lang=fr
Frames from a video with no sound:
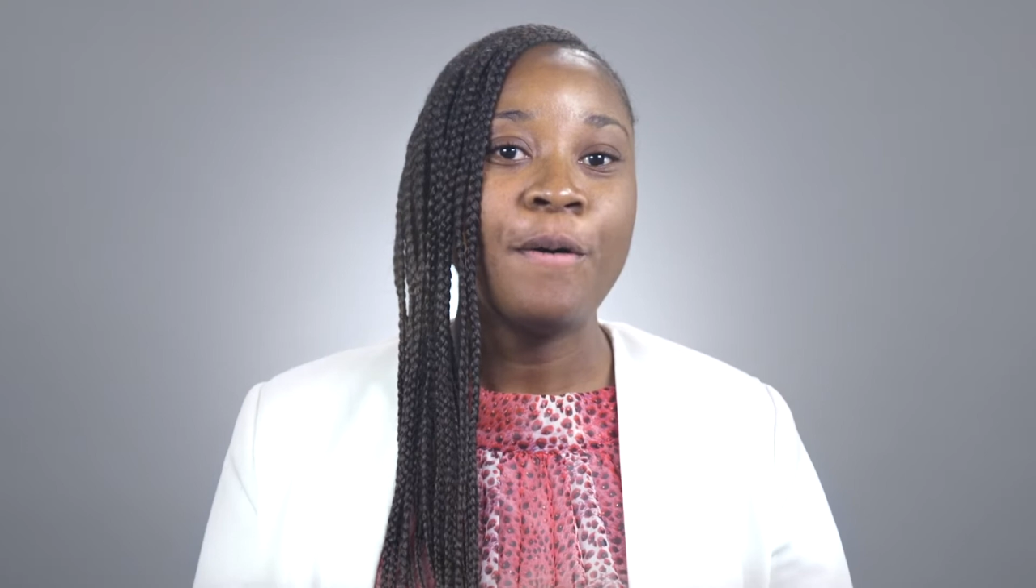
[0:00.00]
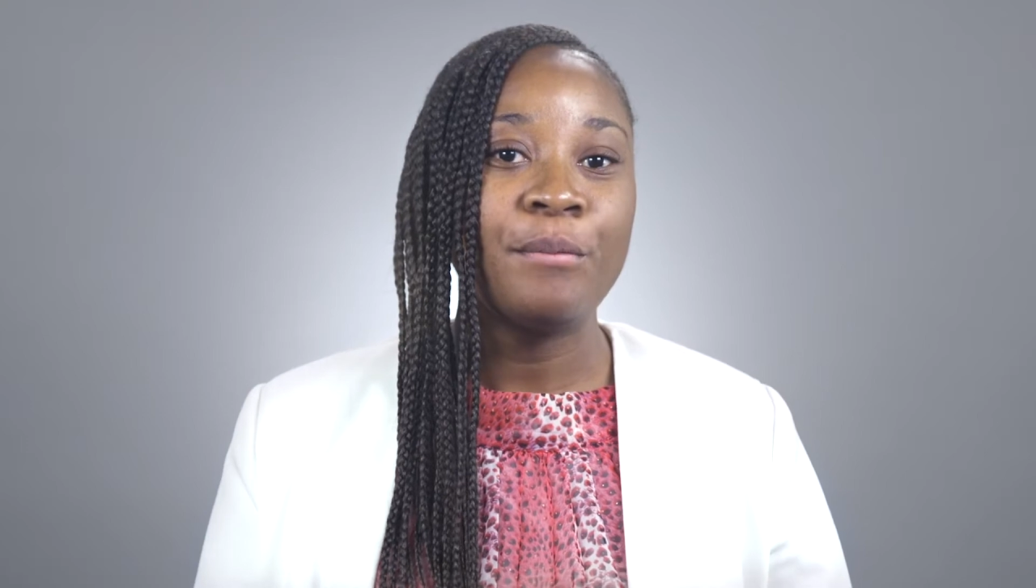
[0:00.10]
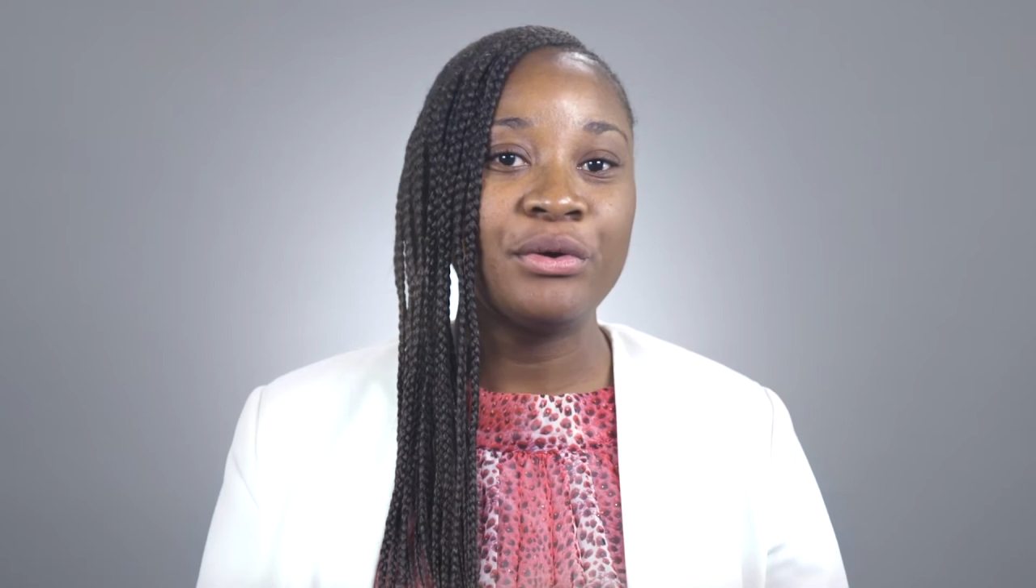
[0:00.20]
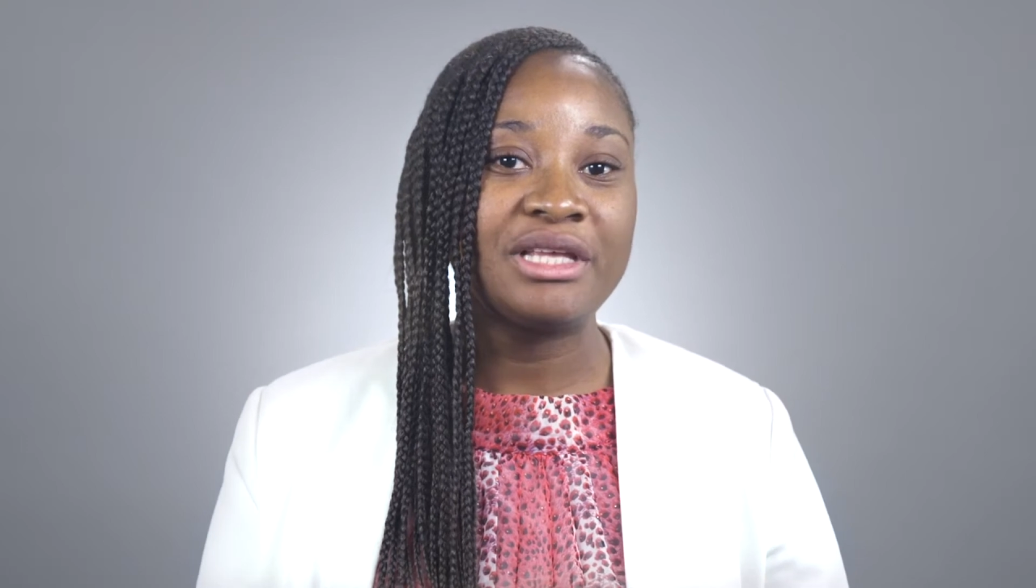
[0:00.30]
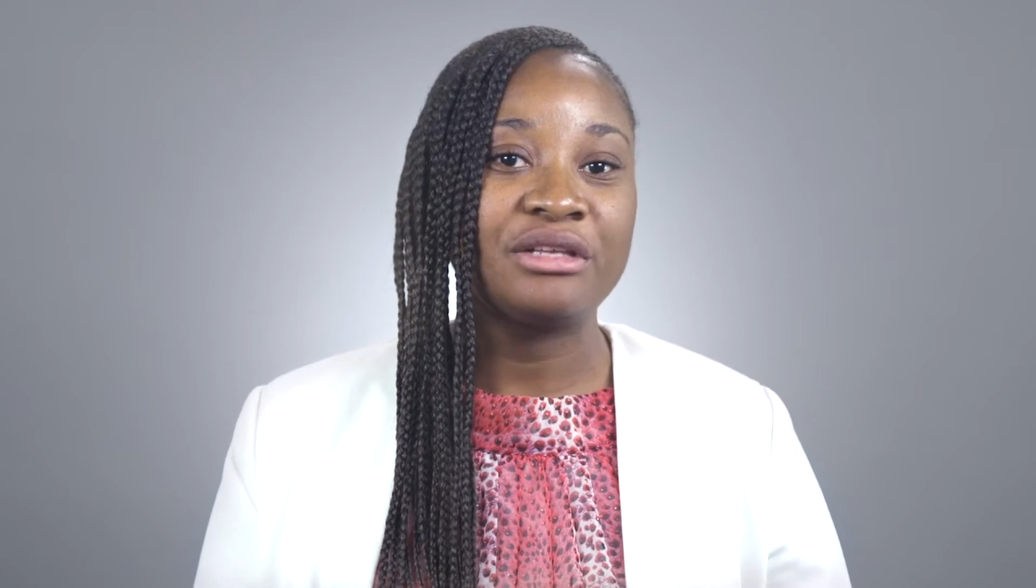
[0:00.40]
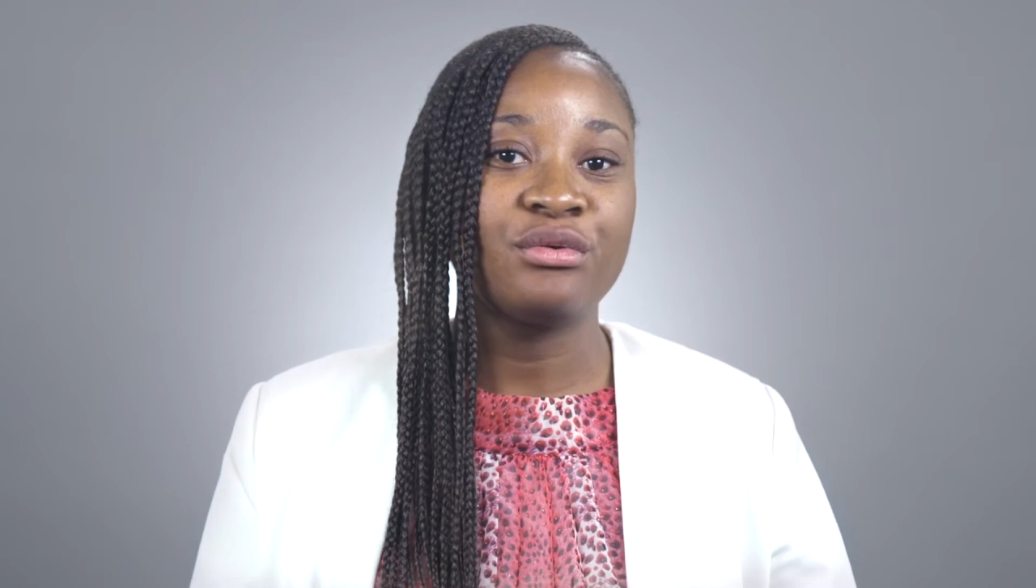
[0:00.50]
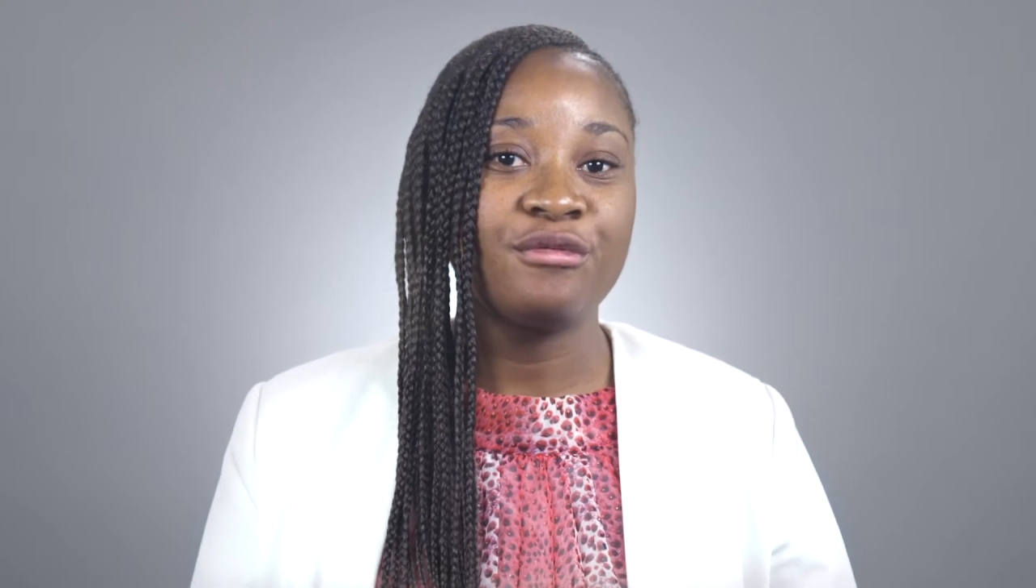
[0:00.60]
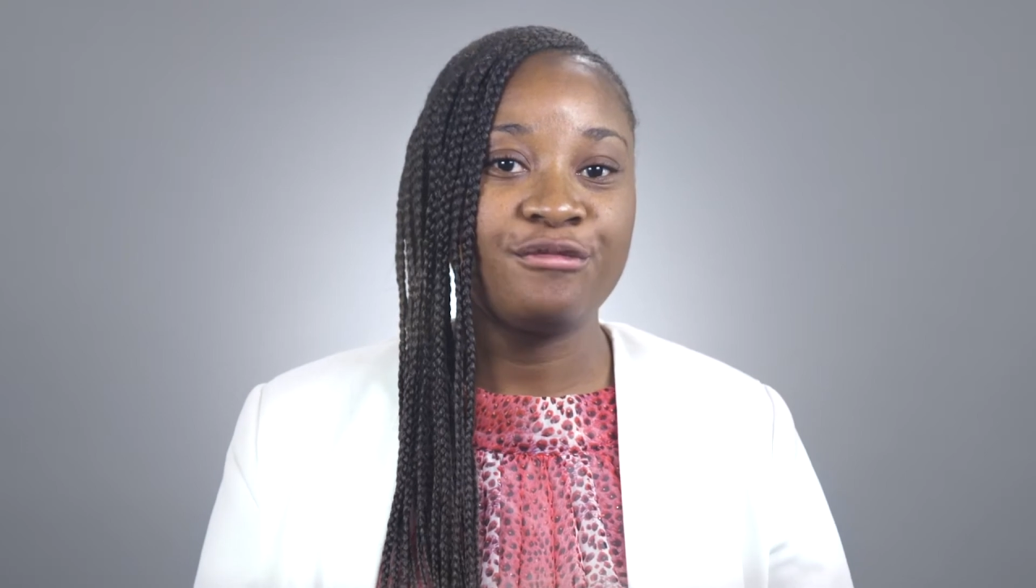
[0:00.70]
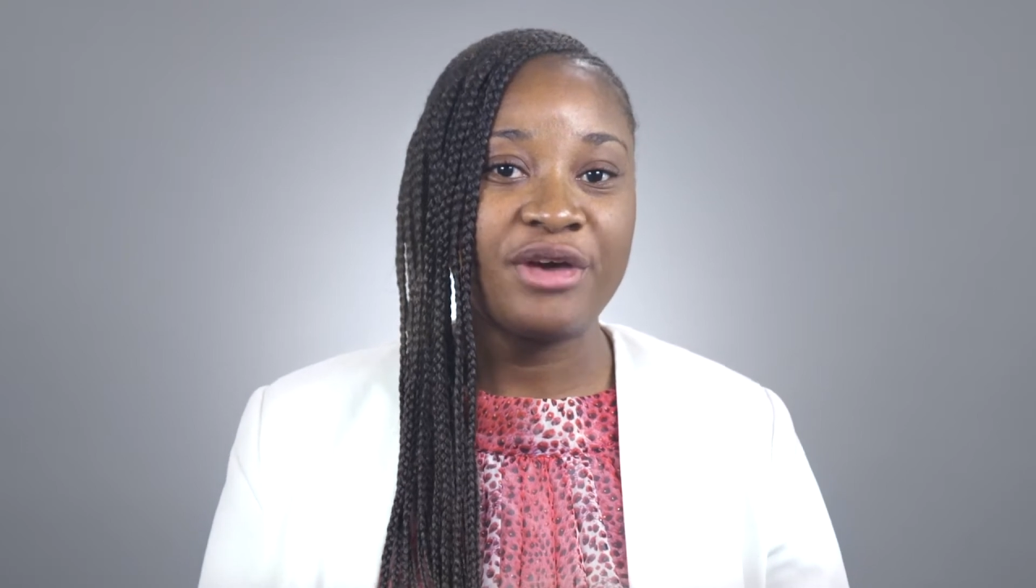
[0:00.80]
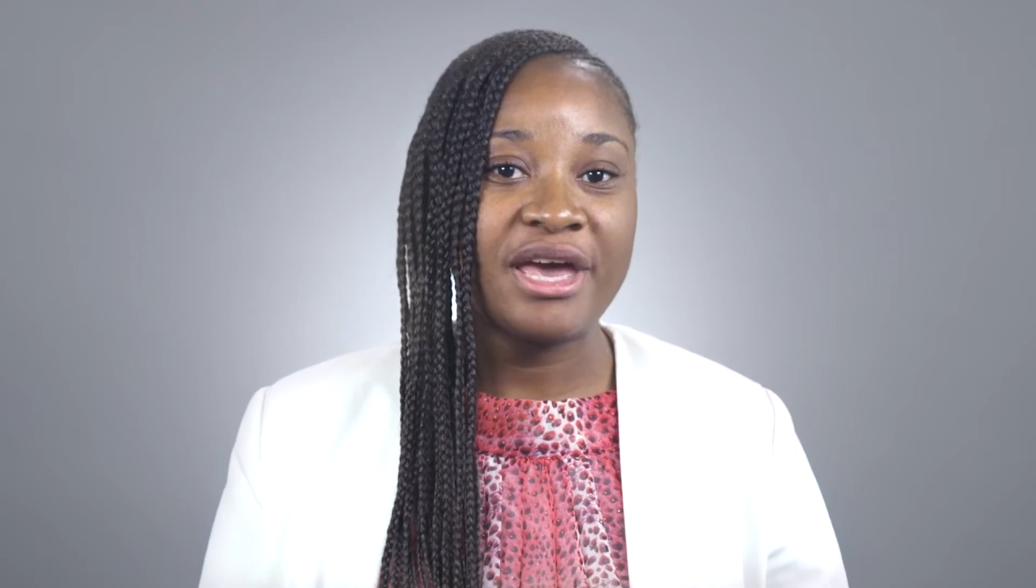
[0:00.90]
peut être
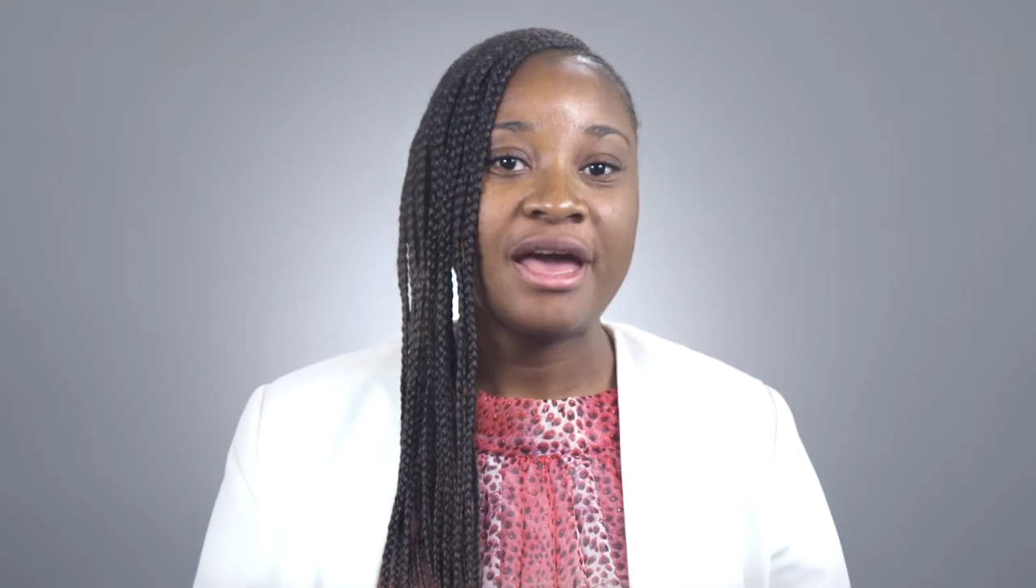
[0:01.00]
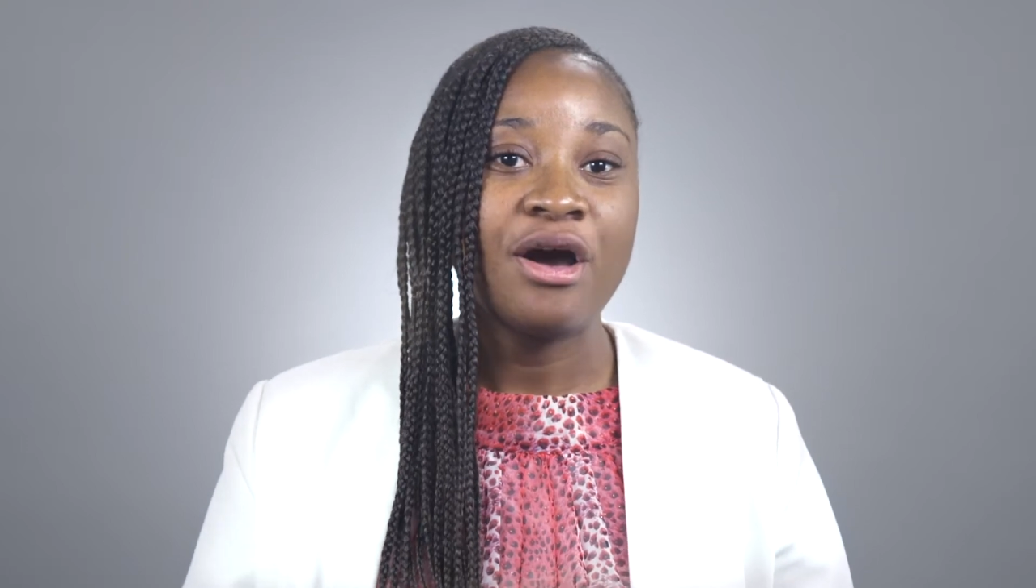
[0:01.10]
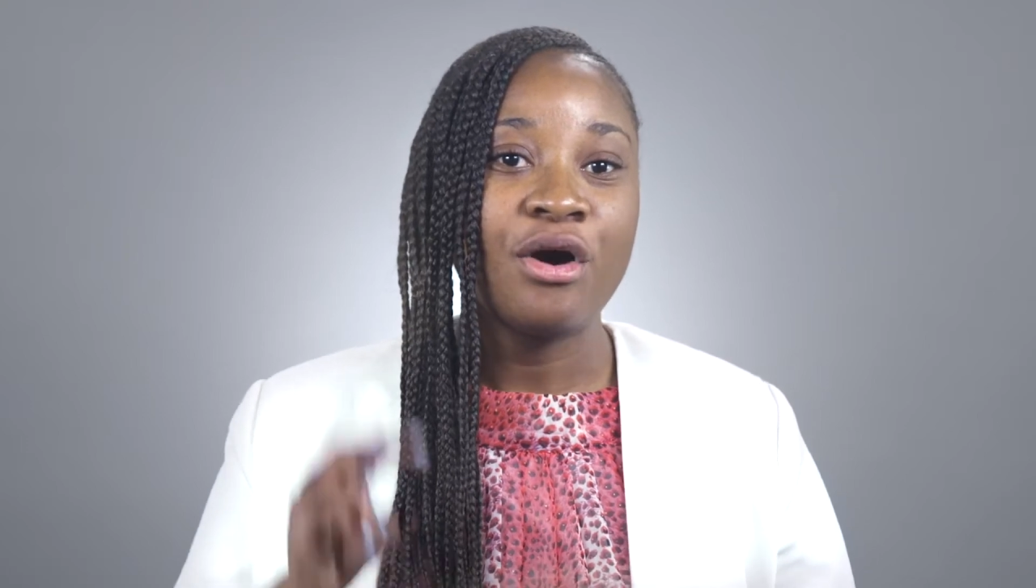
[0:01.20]
fait